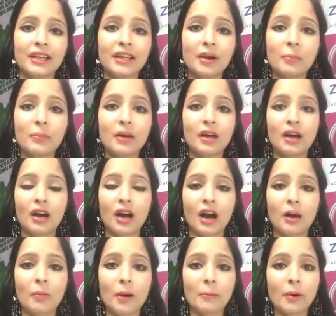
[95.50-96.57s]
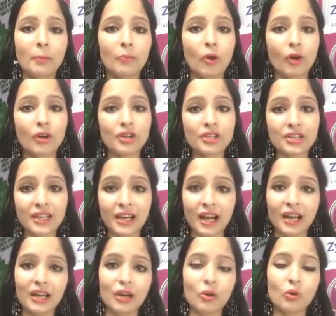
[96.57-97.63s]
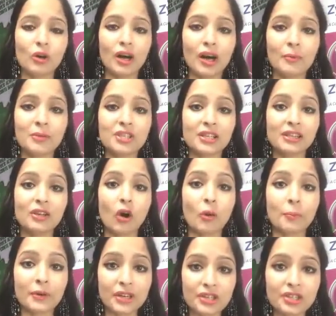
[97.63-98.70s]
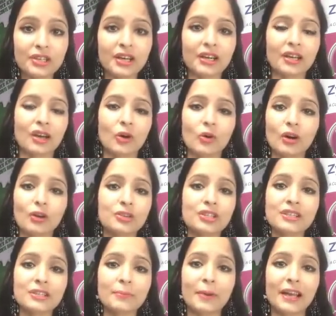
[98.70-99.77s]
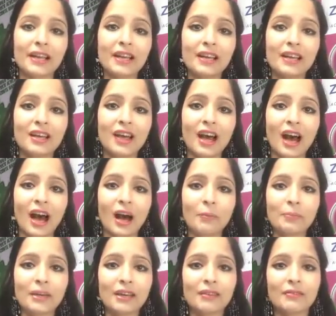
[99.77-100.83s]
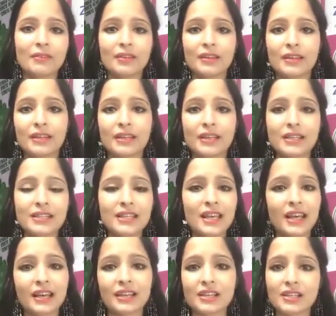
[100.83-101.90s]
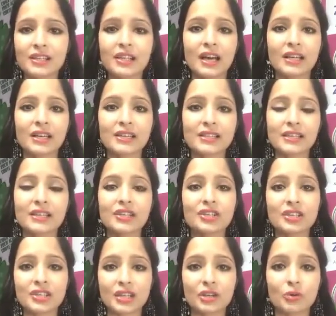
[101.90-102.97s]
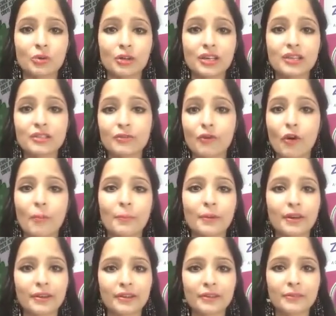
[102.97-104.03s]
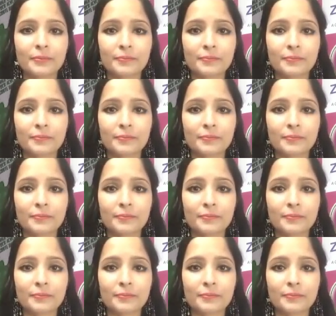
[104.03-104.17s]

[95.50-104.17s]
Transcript: लेकिन अब अब आपका ब्लॉकेज निकालना होगा हमें जल्द ऑपरेशन करना होगा और जिससे पहले आपके किसी एक रिश्तेदार की सिग्नेचर चाहिए होगी इस फॉर्म पे